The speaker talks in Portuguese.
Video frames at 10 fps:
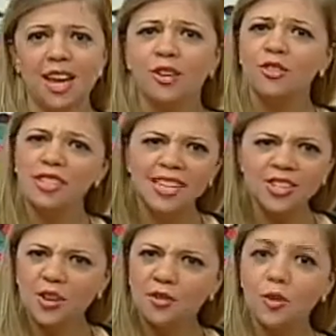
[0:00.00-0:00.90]
Você
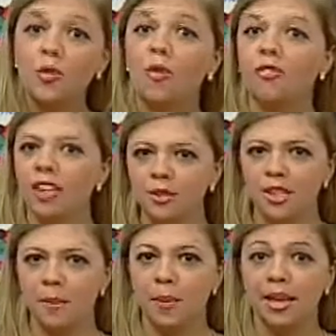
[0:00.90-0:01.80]
já viu o Convento
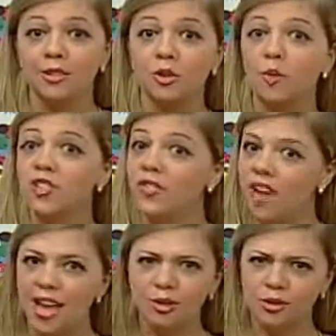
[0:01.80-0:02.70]
da Penha sob
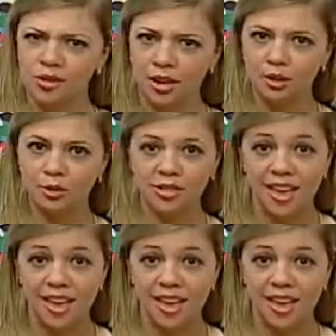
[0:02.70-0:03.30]
diversos ângulos?